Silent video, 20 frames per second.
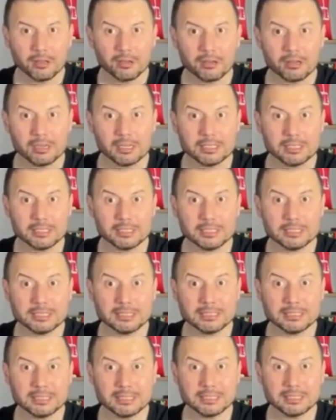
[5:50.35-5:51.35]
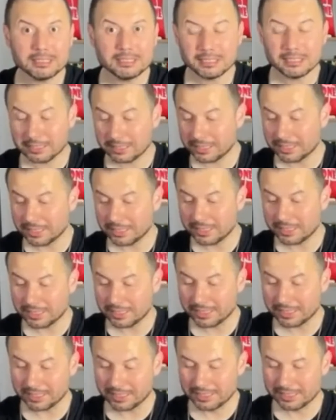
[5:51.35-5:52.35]

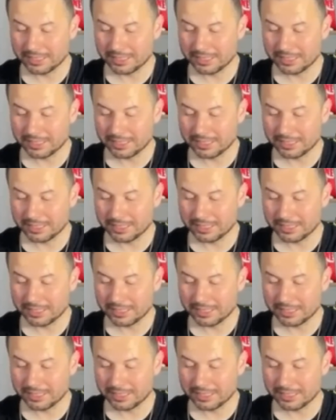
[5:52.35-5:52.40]
Ha.